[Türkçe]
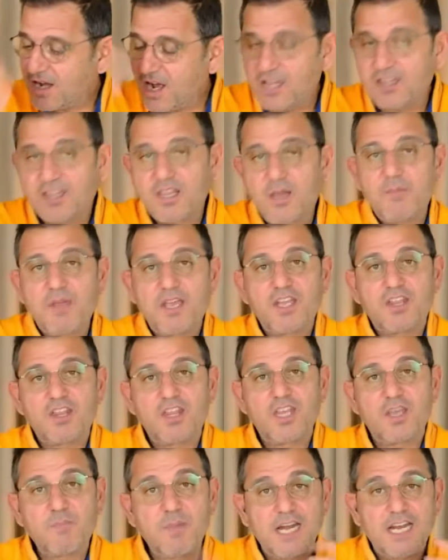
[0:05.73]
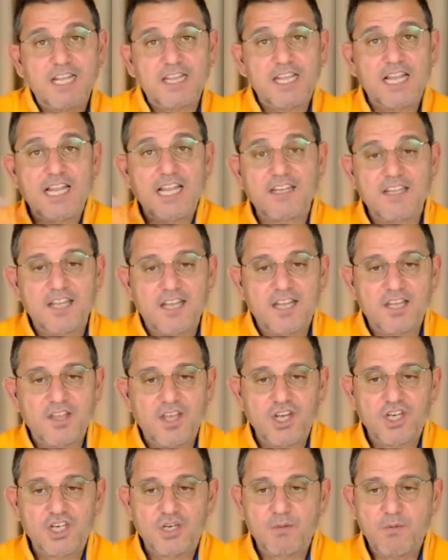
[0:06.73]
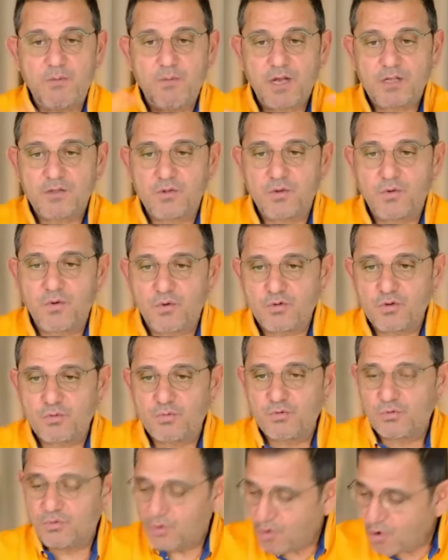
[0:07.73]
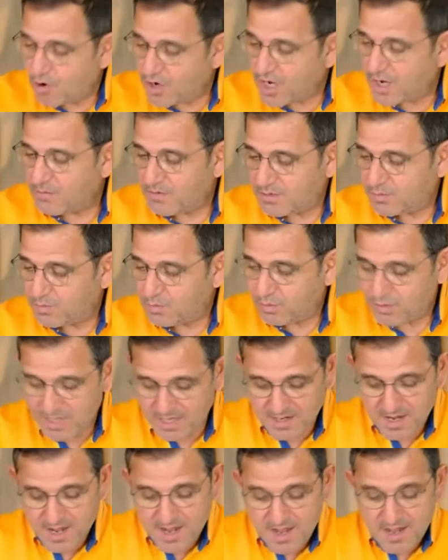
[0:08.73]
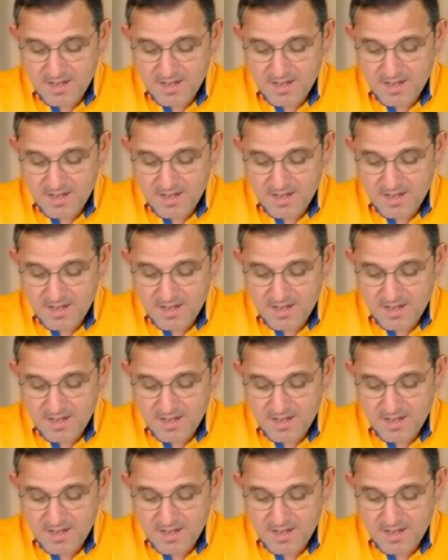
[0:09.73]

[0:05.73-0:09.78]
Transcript: Antep'e gittik, belediyelerdeki değişime baktık, odur budur. Önemli bunlar.